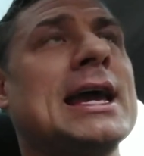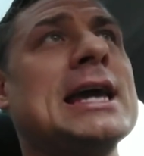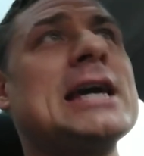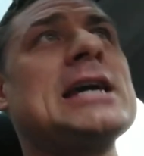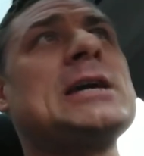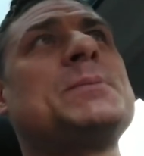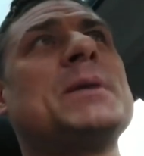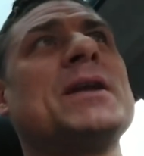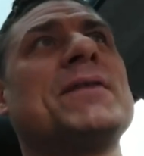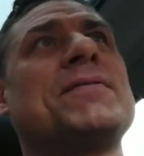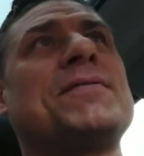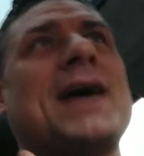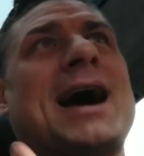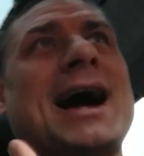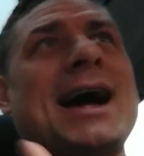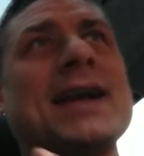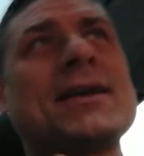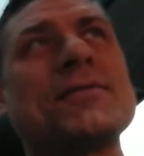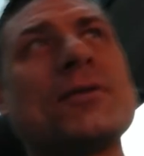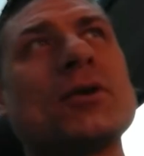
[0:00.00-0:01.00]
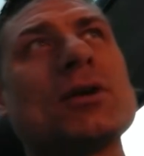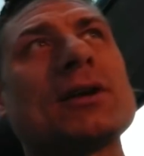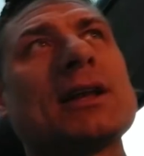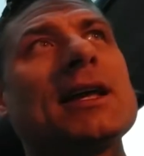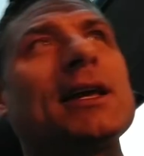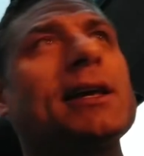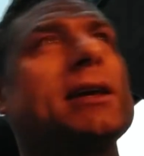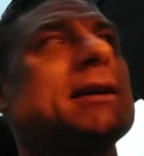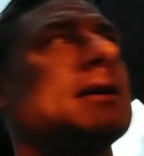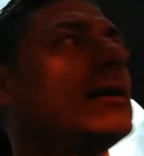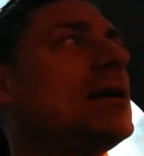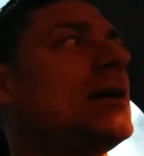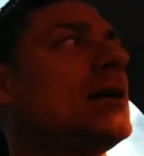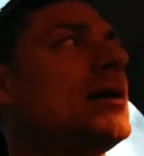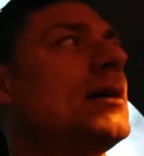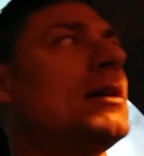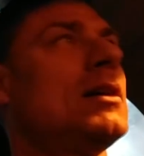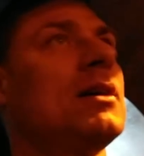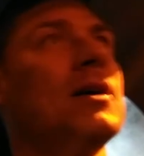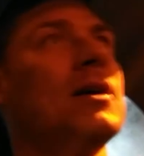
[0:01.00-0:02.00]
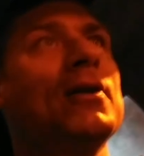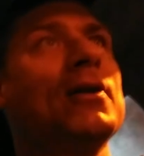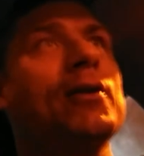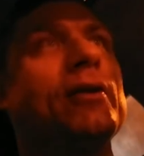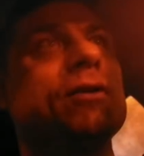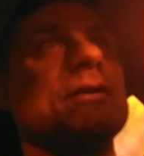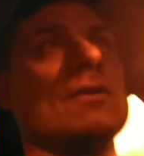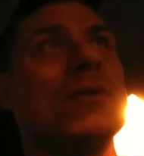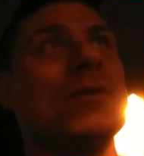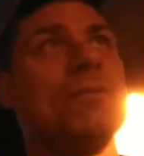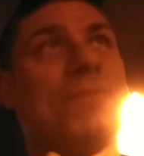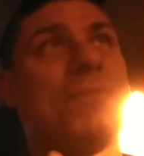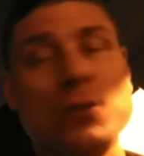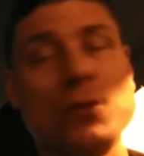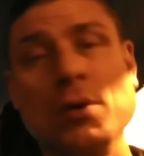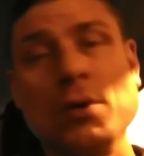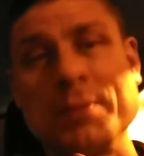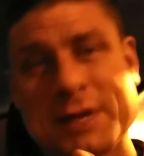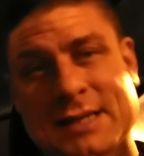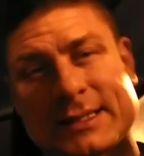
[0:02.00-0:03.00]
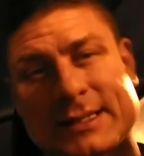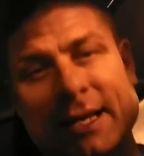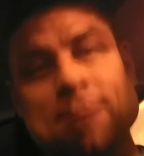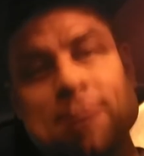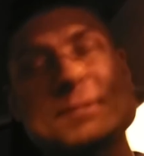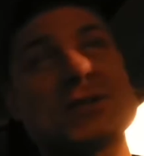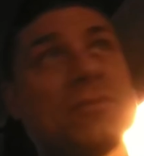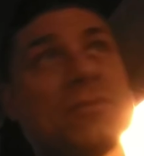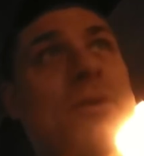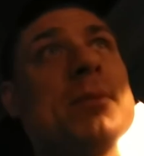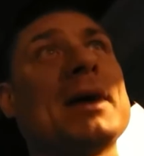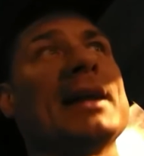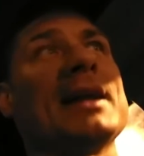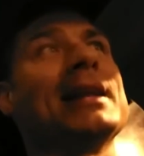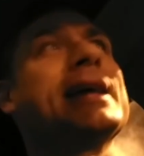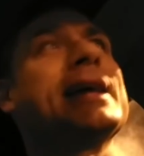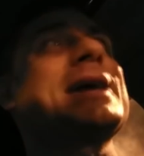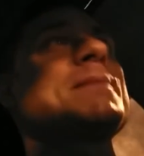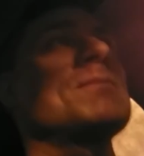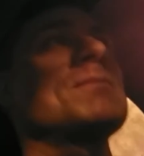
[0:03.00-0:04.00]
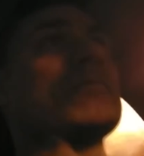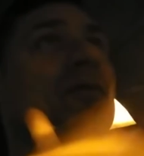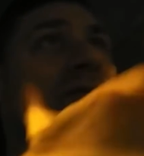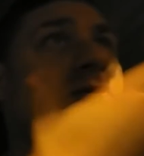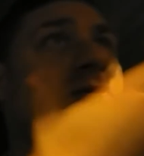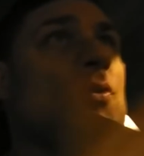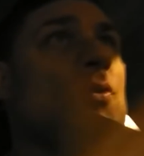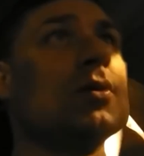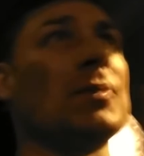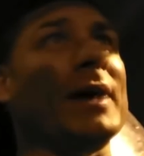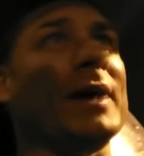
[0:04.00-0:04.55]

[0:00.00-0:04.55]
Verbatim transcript: ich bin verantwortlich für mich selbst, für mein Leben, für